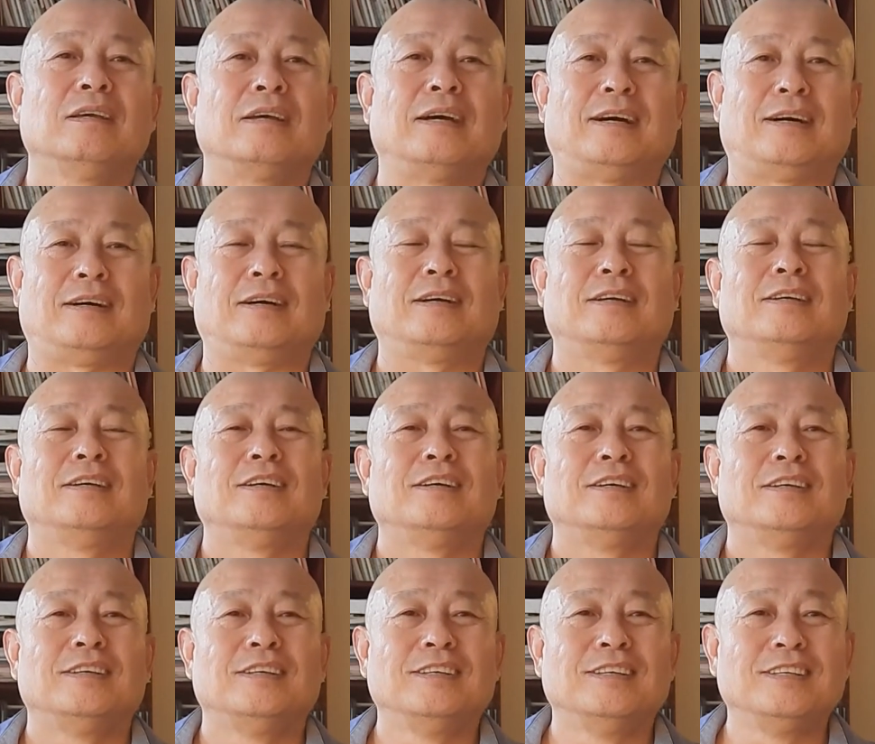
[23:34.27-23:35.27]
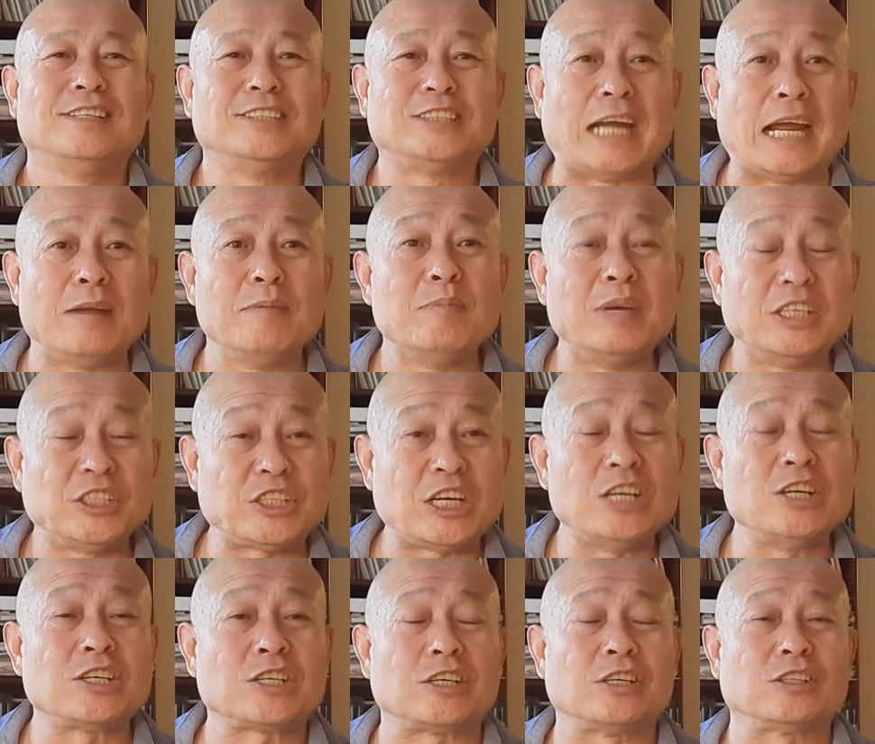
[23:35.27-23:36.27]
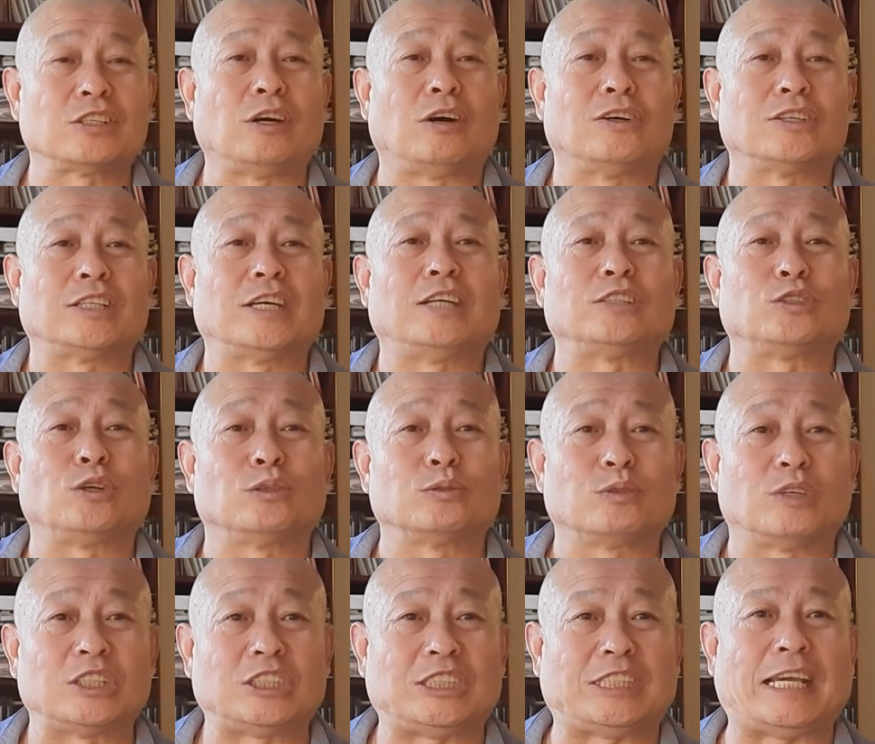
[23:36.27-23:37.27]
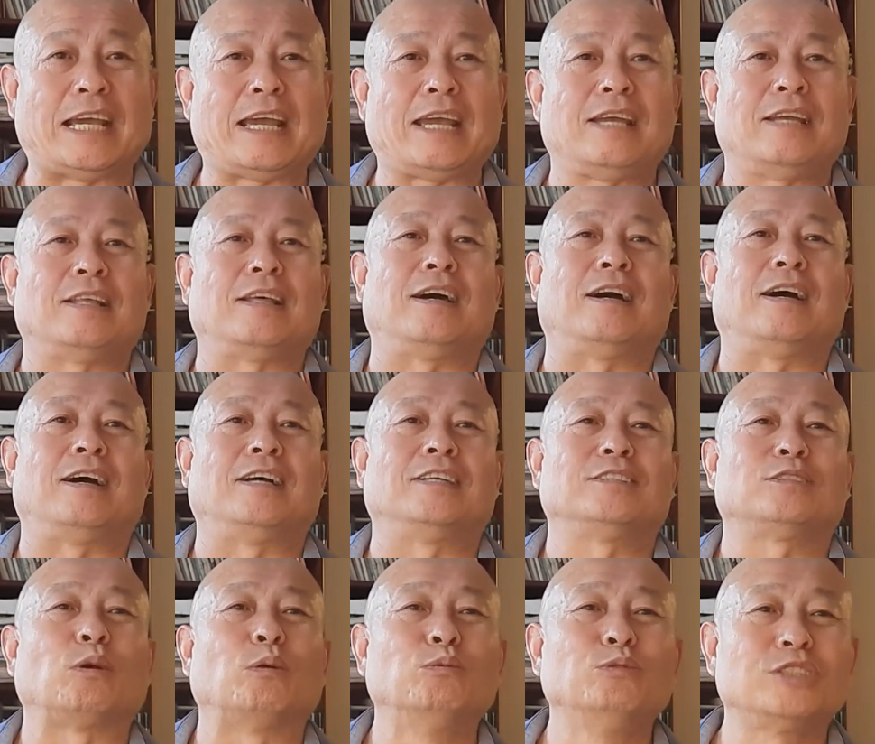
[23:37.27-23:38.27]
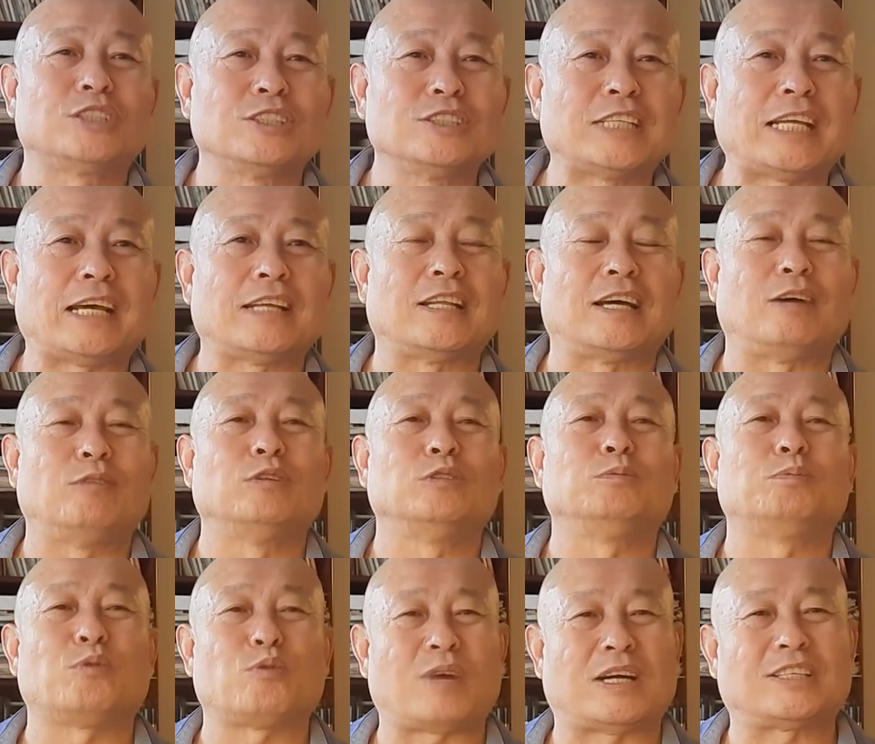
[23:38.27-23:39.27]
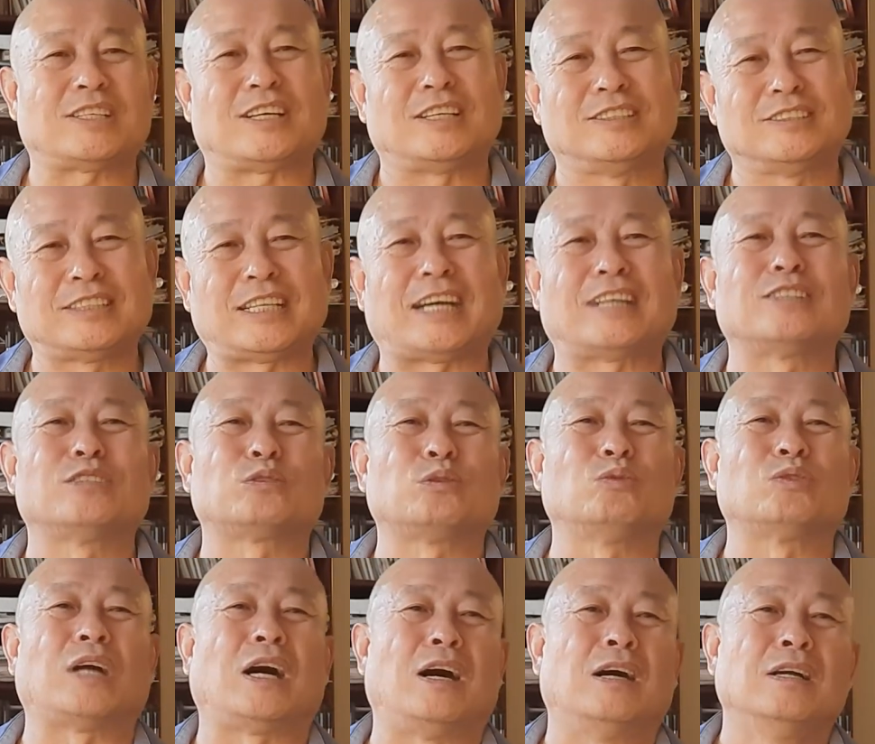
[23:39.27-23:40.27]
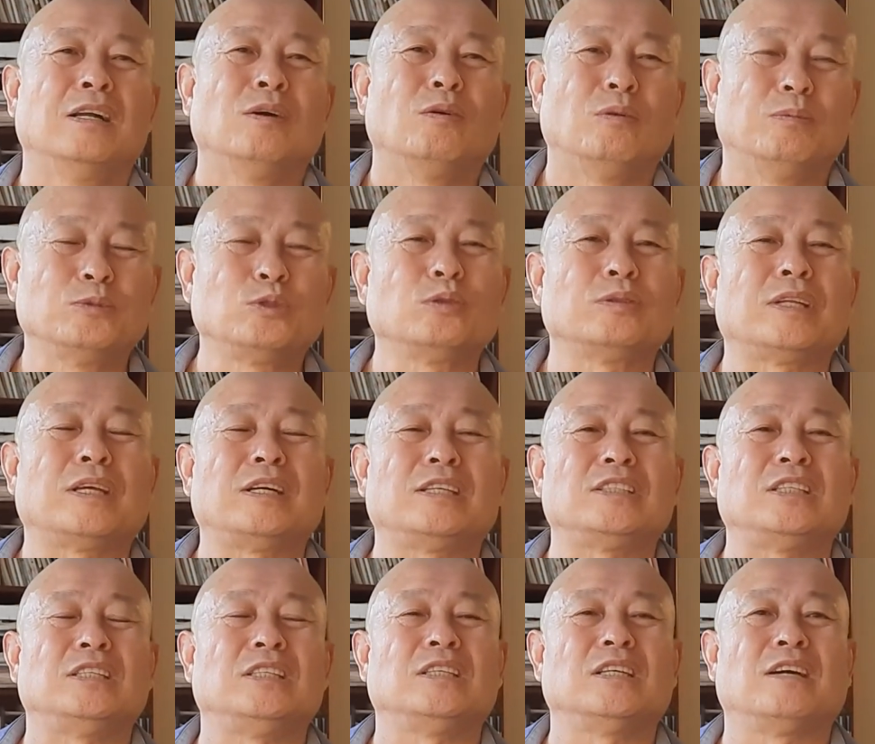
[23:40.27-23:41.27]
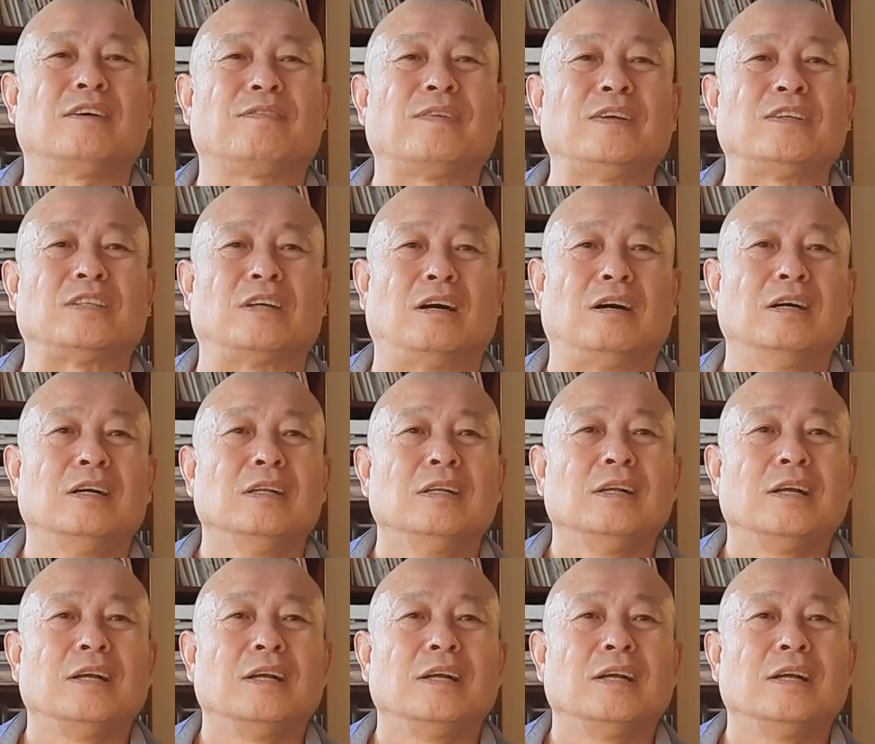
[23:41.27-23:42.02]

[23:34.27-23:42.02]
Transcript: 啊，嗯，人们认识到的叫做仙啊，同时代的，我不管是横的还是纵的，啊，我们都在这进行了分享，